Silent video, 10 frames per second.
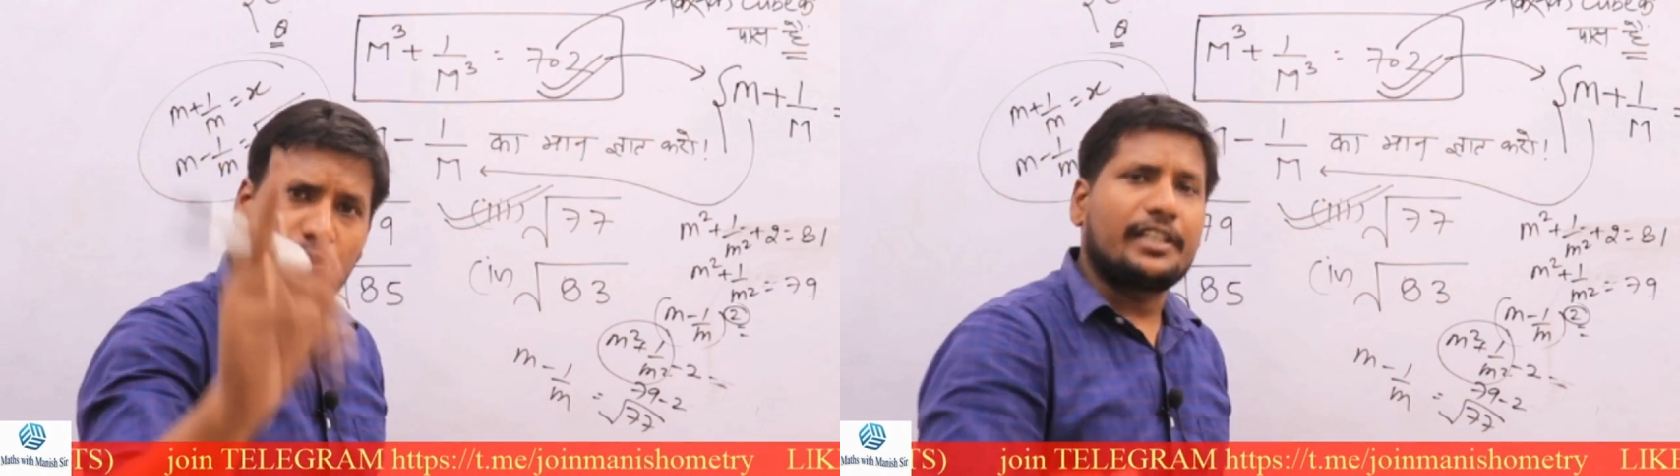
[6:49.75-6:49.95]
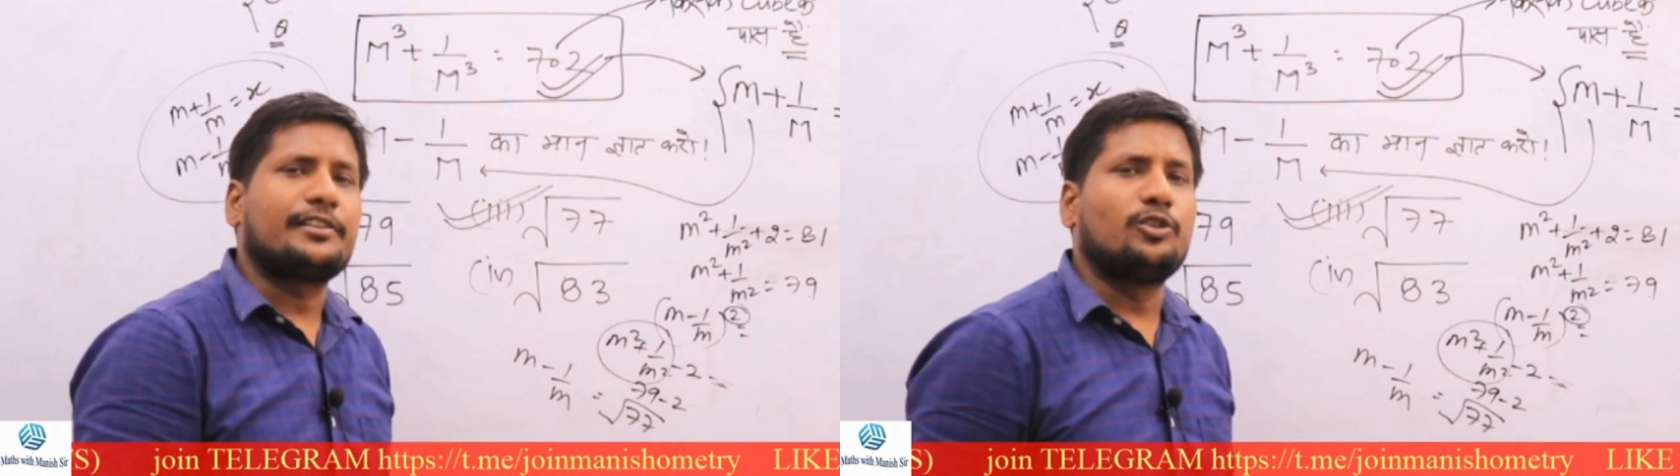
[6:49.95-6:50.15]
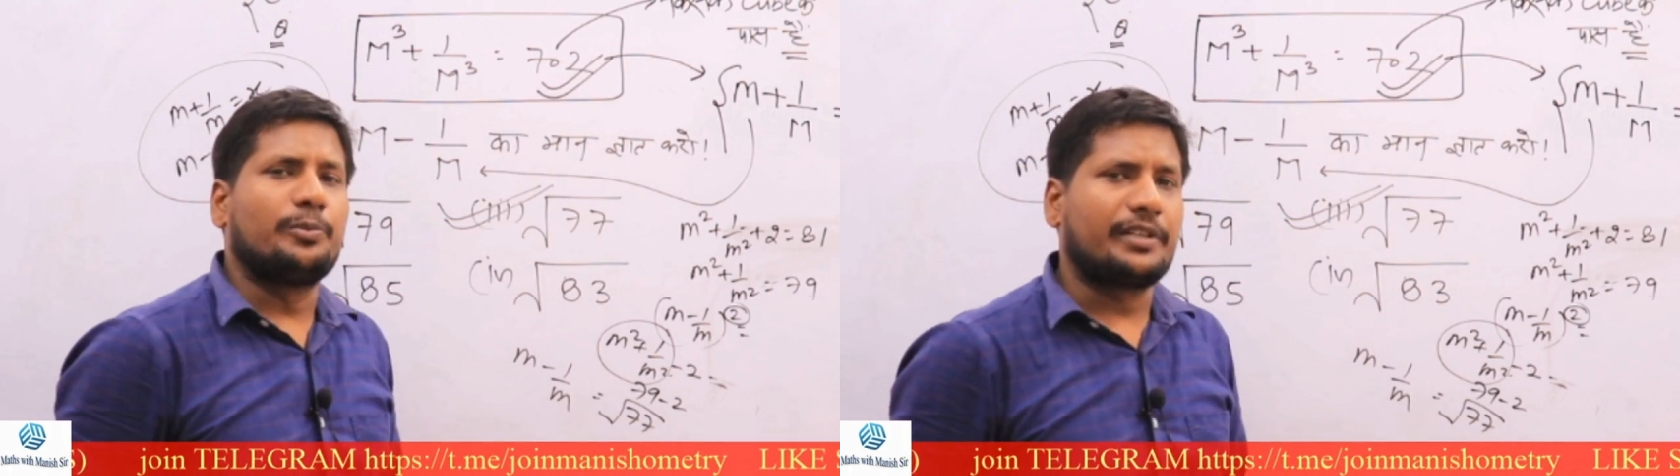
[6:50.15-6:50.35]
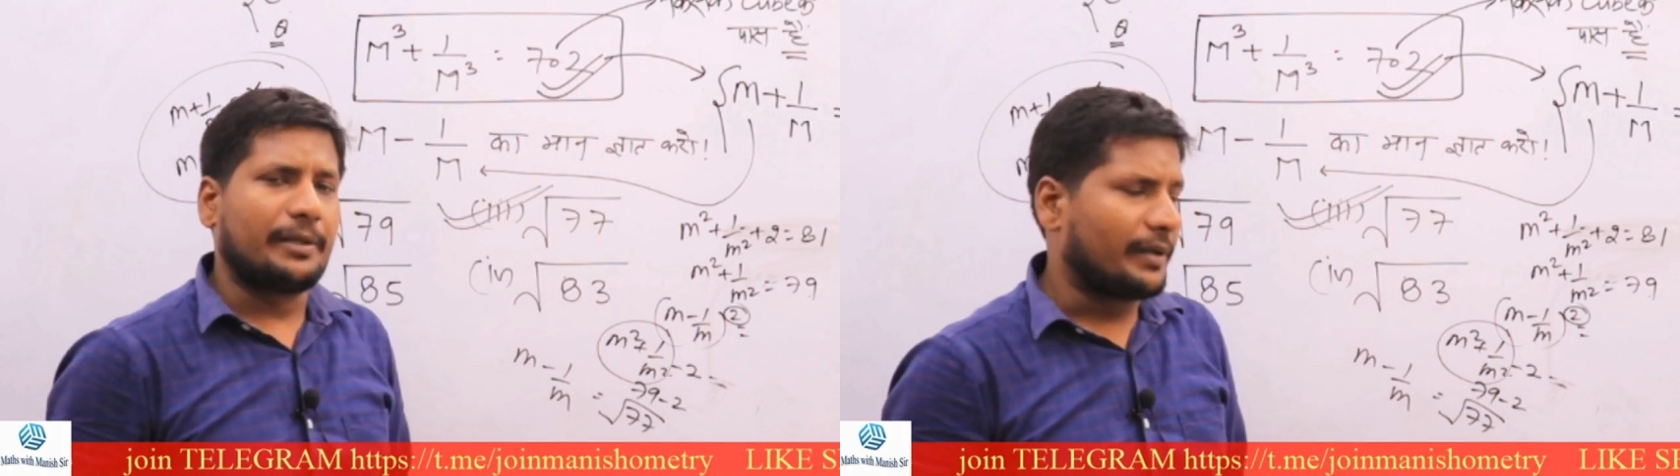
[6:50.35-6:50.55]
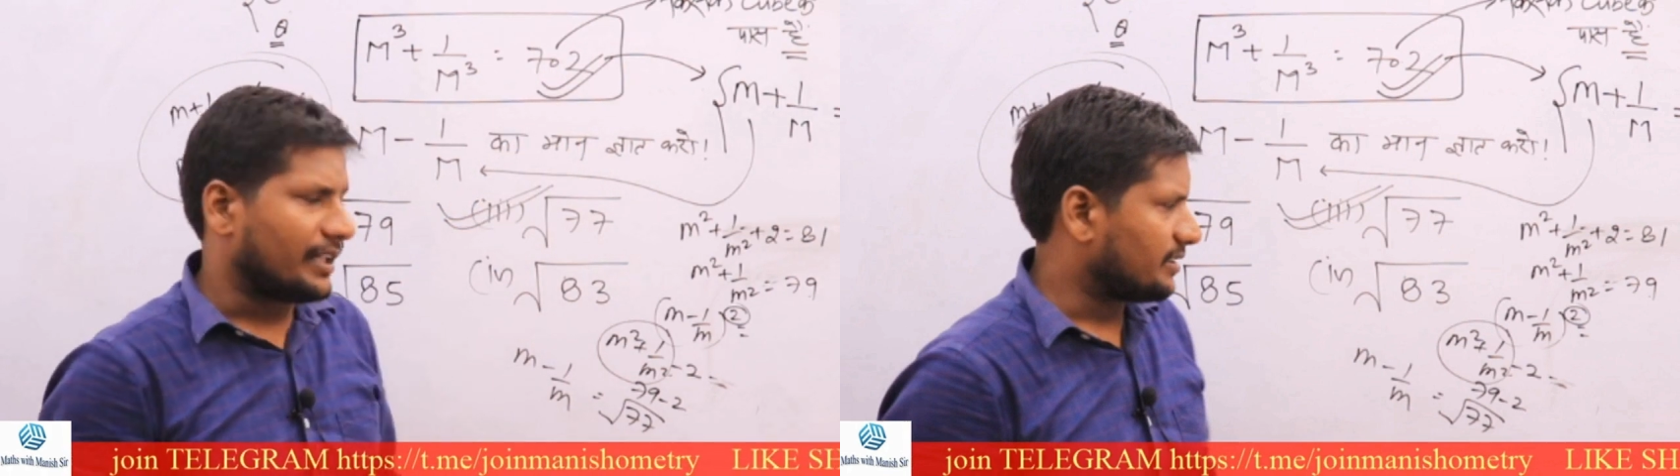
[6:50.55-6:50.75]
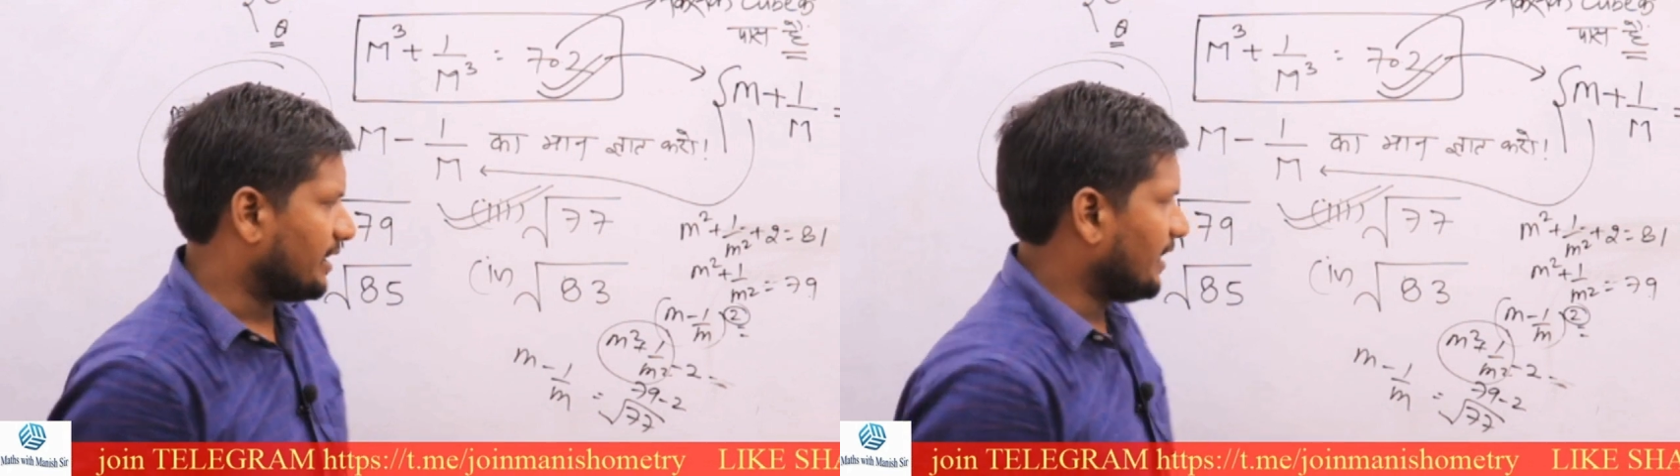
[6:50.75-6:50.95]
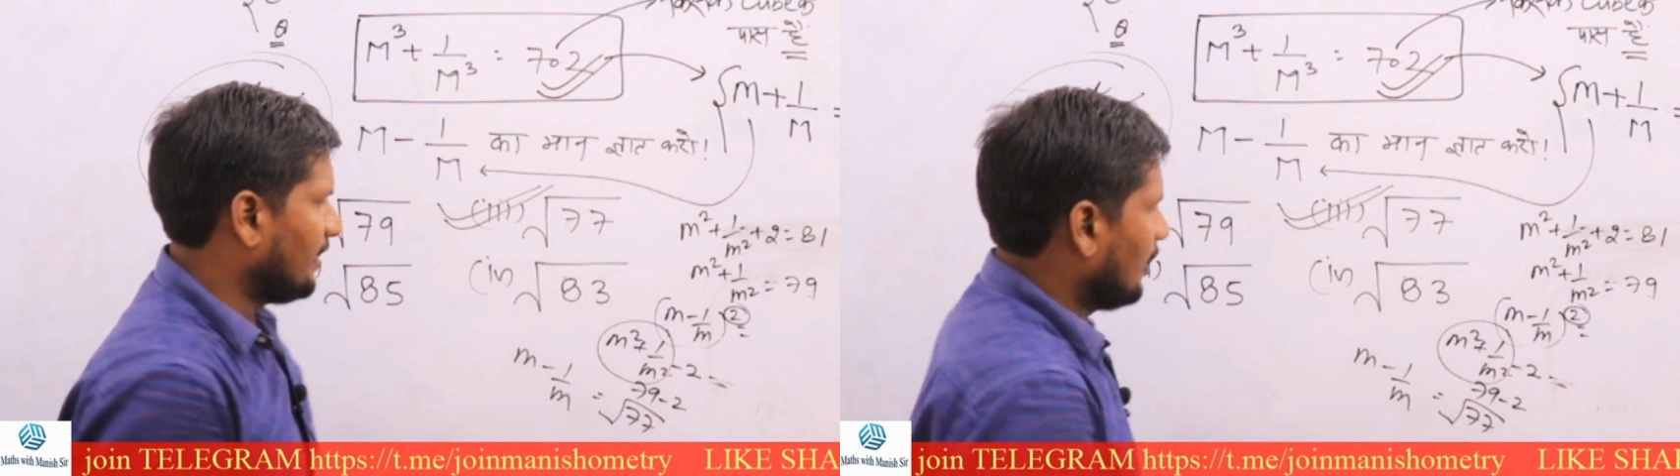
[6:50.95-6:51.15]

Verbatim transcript: क्यूब के पास है तो